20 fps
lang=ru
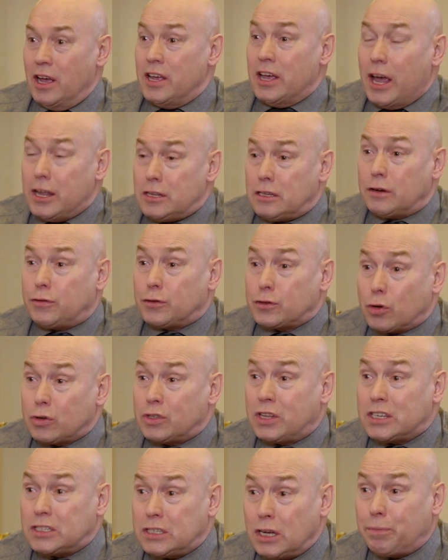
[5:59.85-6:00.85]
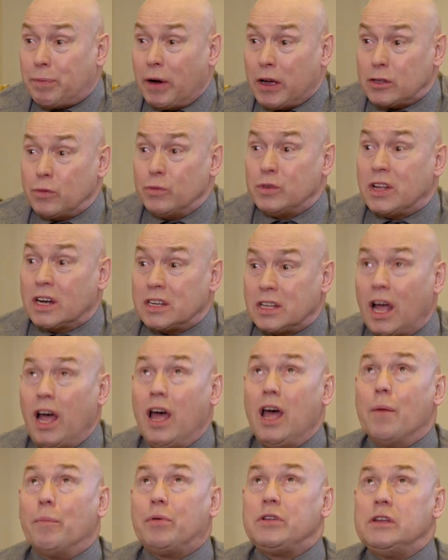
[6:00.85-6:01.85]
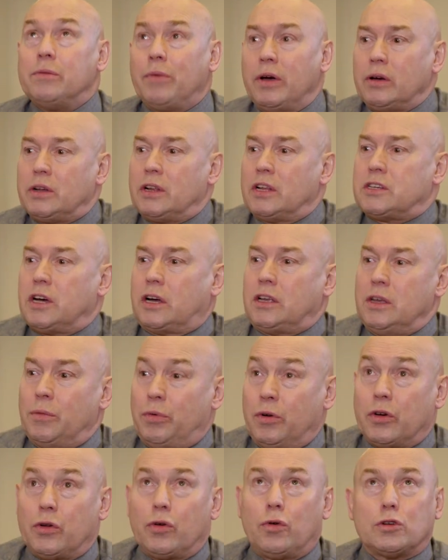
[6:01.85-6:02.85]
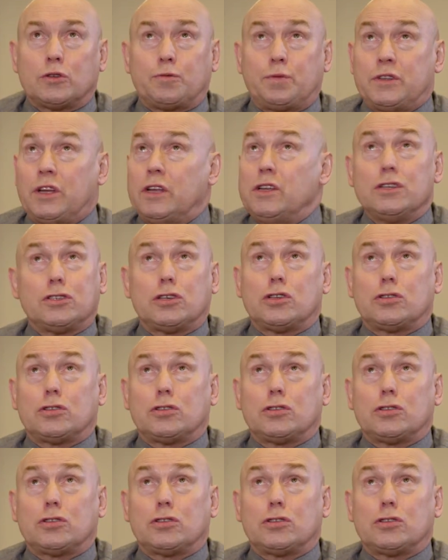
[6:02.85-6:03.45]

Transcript: Я этих высот достиг, поэтому иногда поднимаю глаза к небу, говорю, Господи, не